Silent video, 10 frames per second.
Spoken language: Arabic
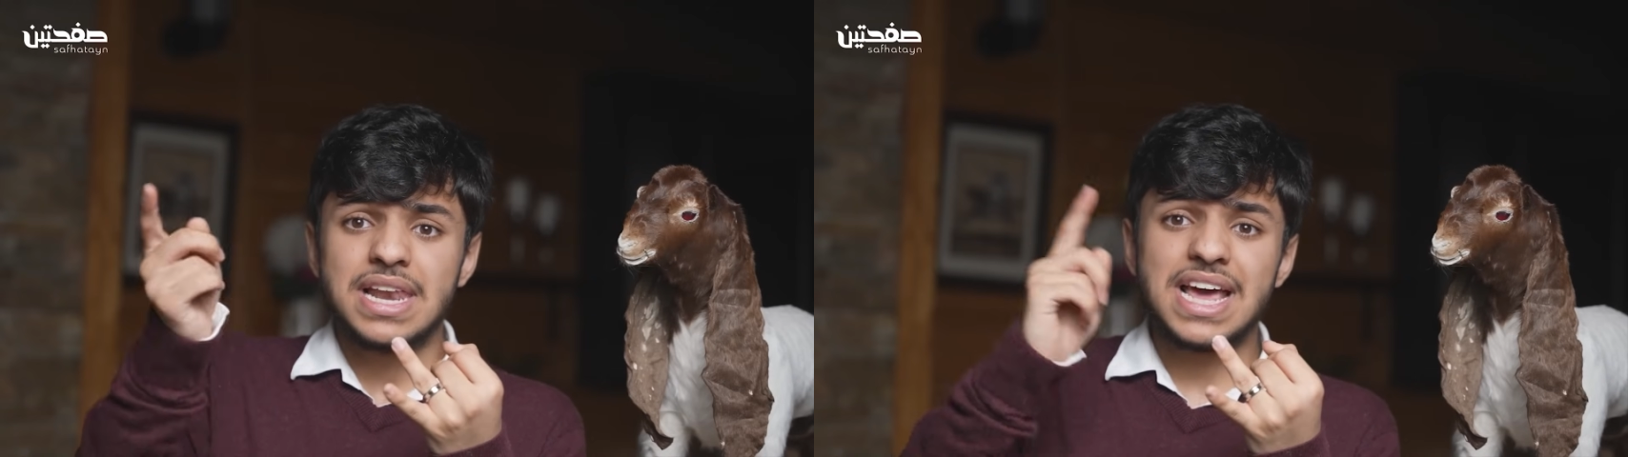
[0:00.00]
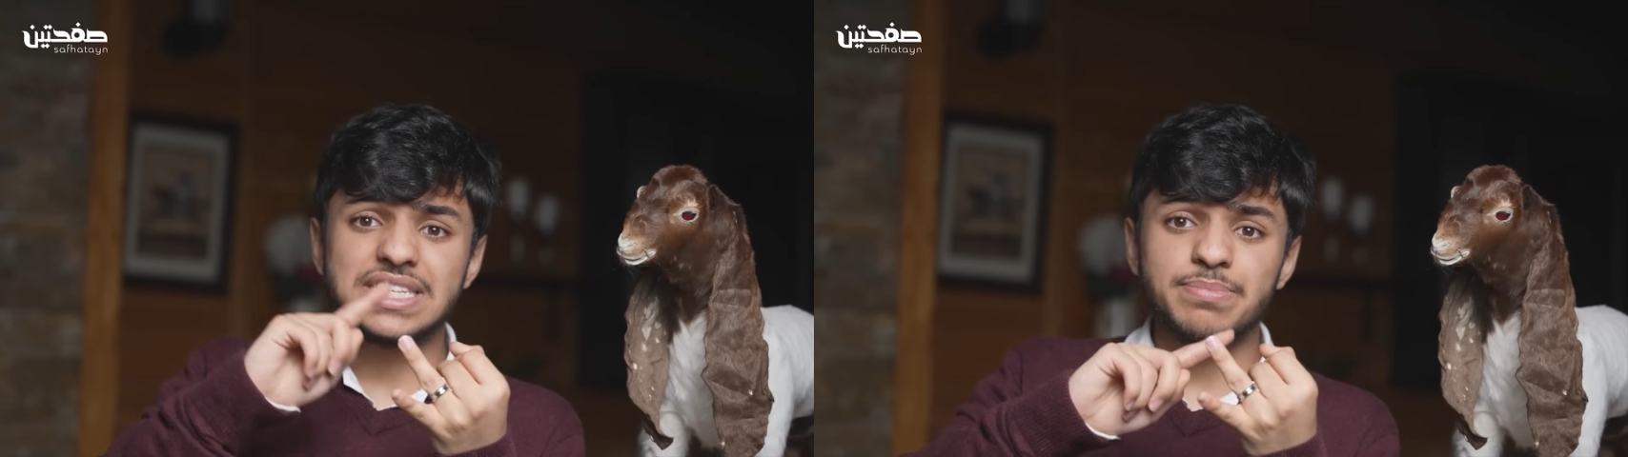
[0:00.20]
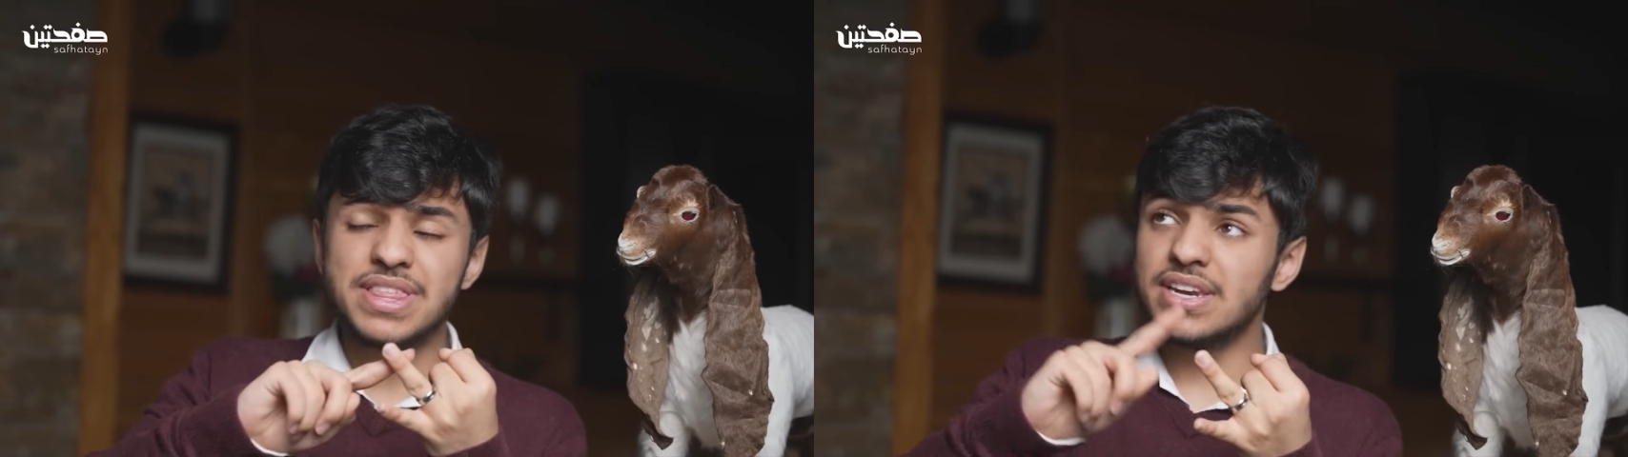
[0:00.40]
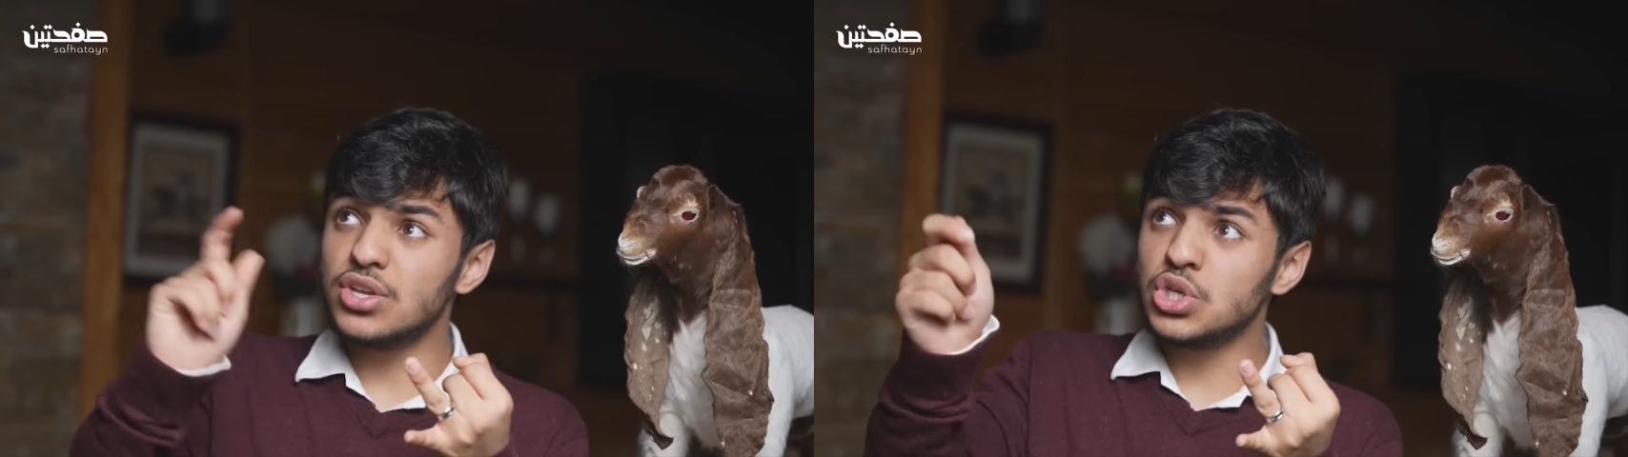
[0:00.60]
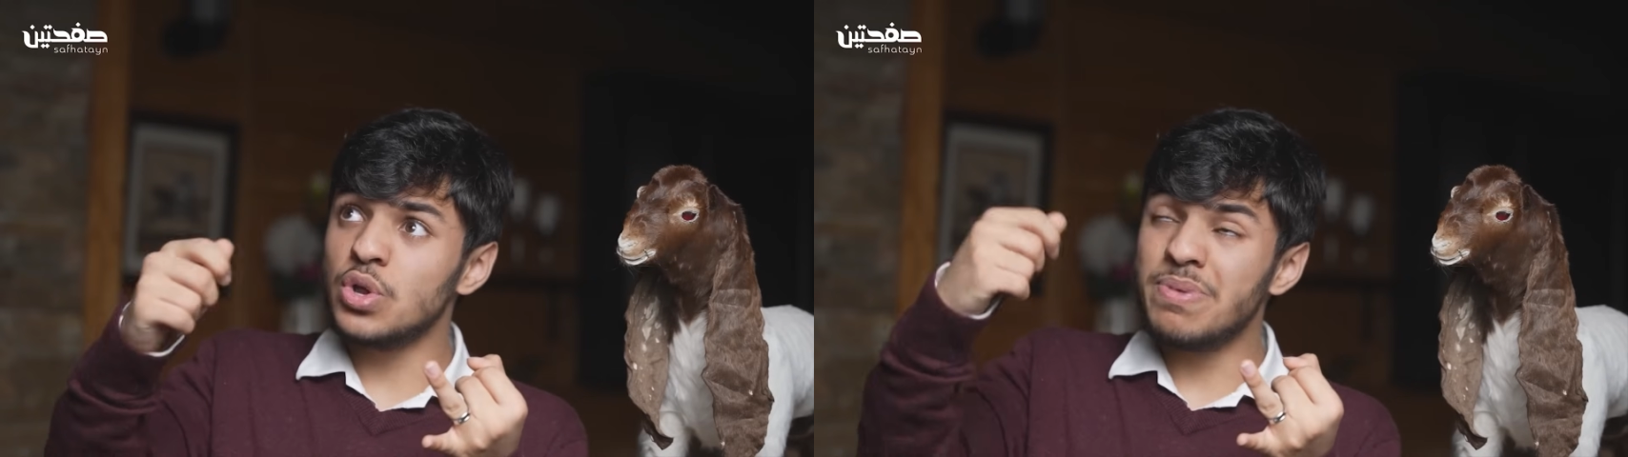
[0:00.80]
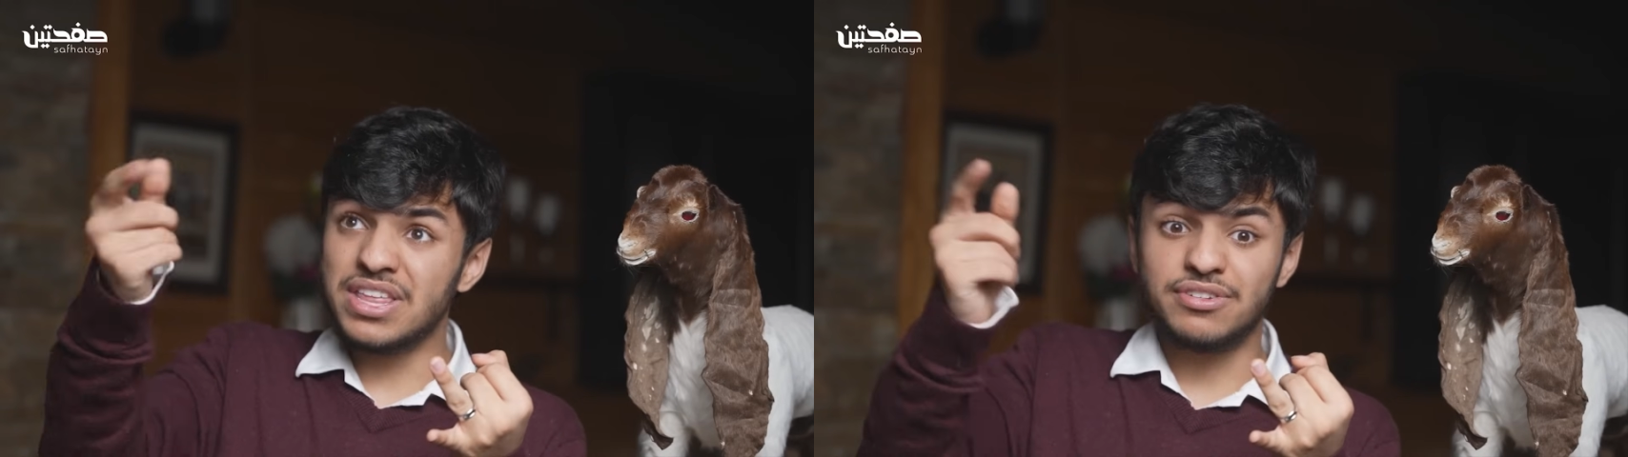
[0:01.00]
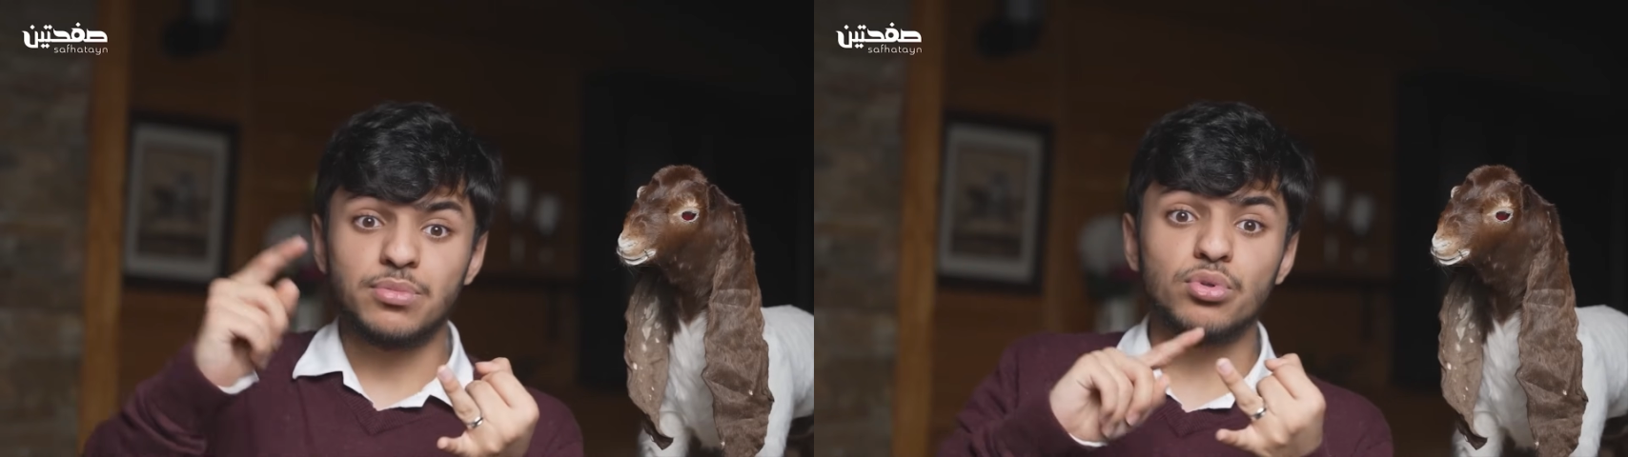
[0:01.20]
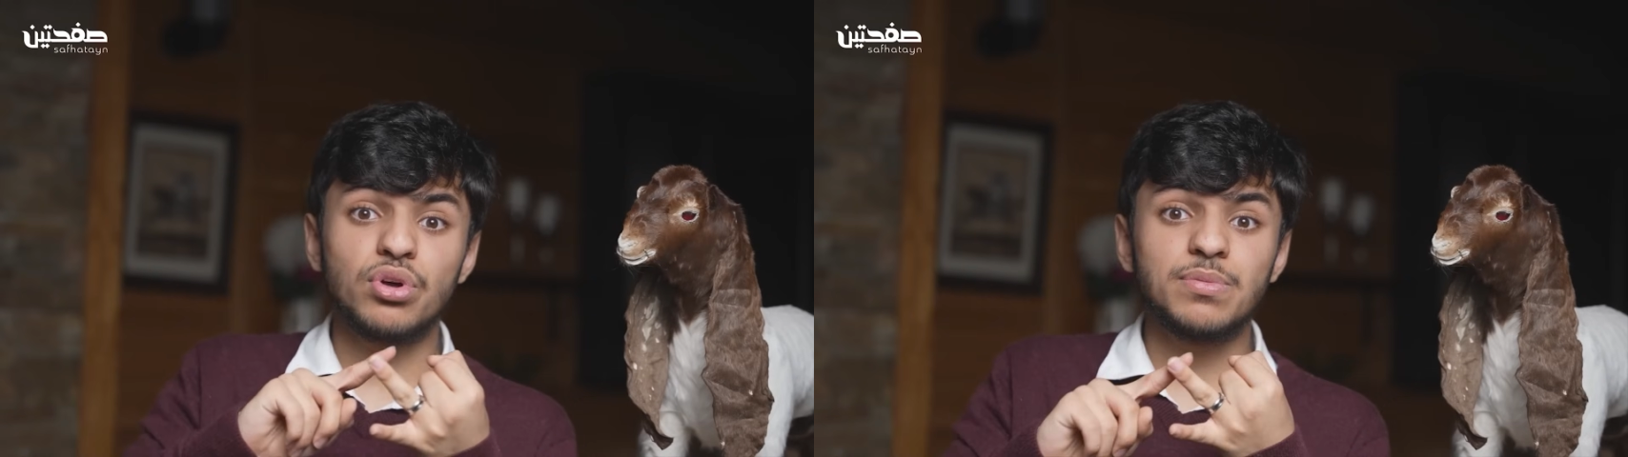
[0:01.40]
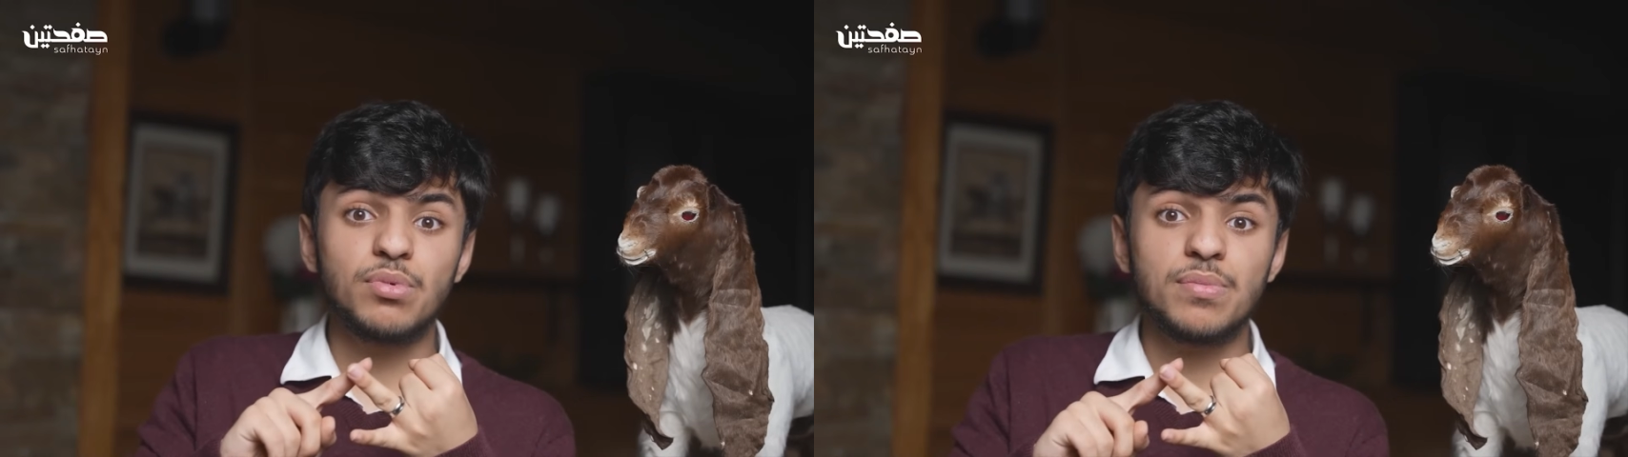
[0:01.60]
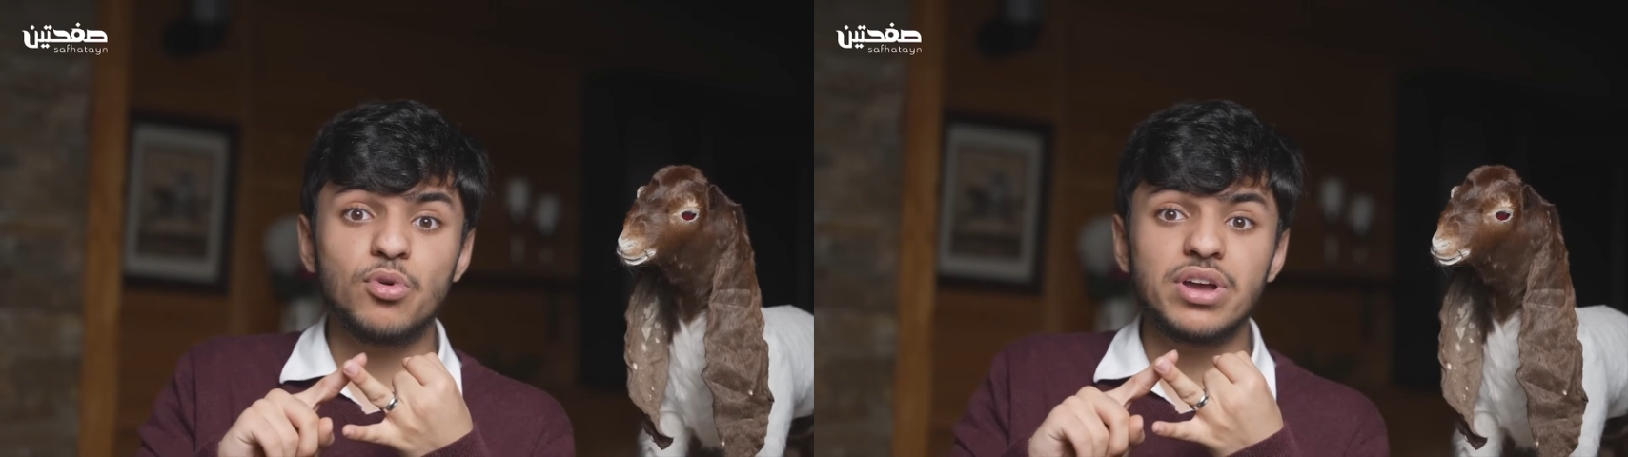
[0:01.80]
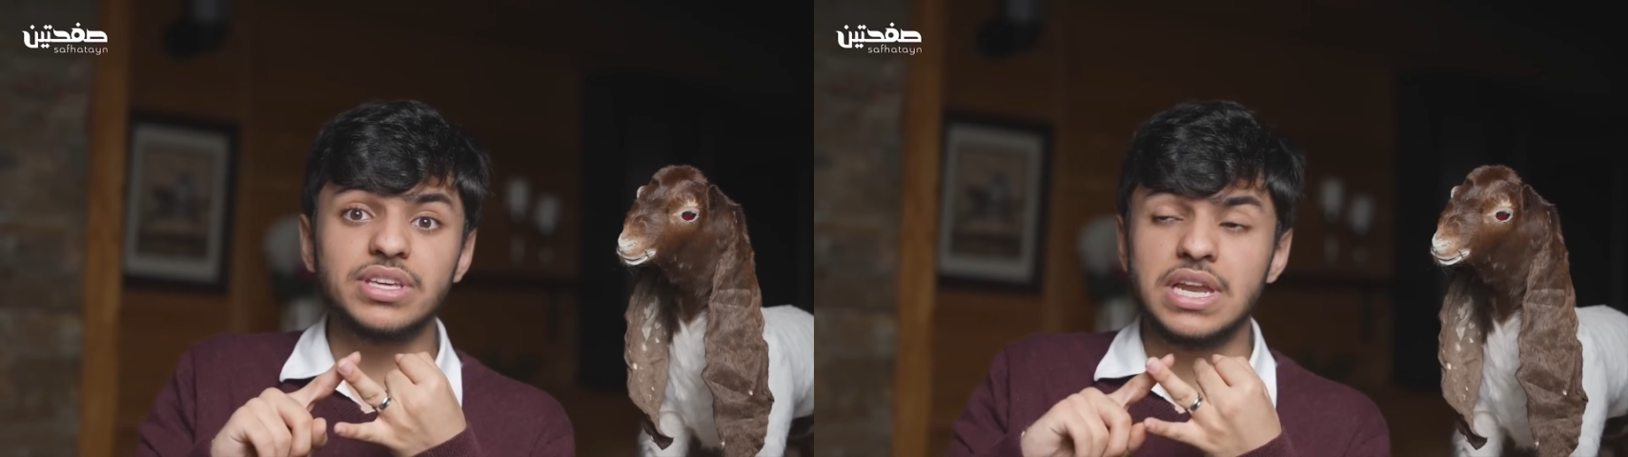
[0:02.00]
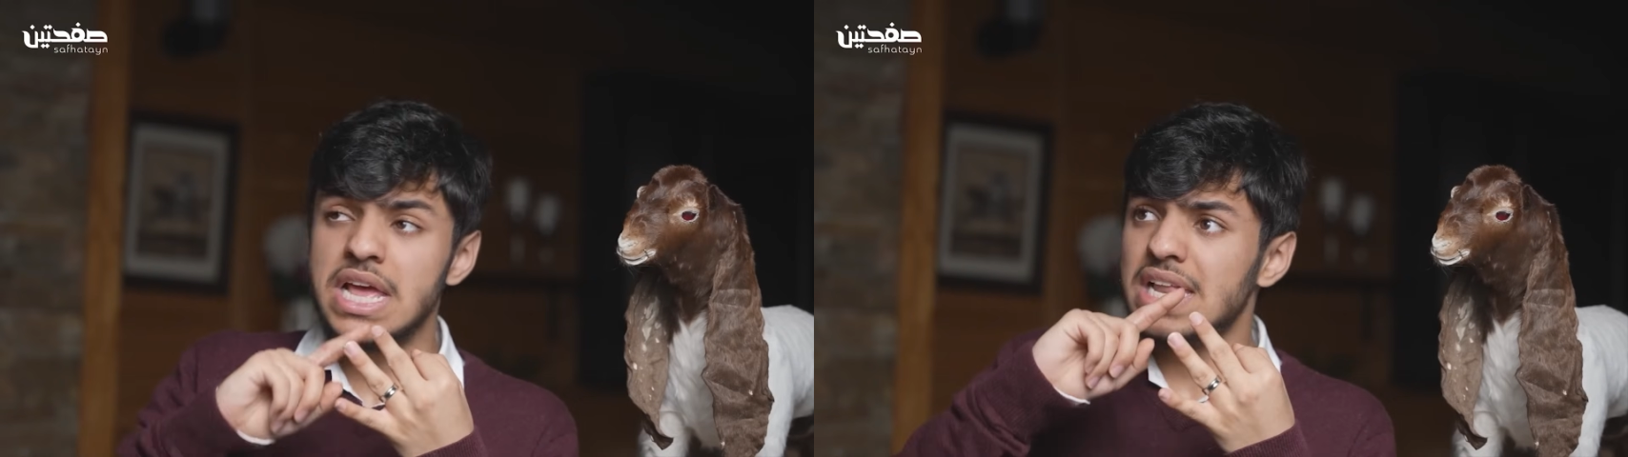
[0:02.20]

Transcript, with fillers: لازم مثلا اسوي بحث في الموضوع معين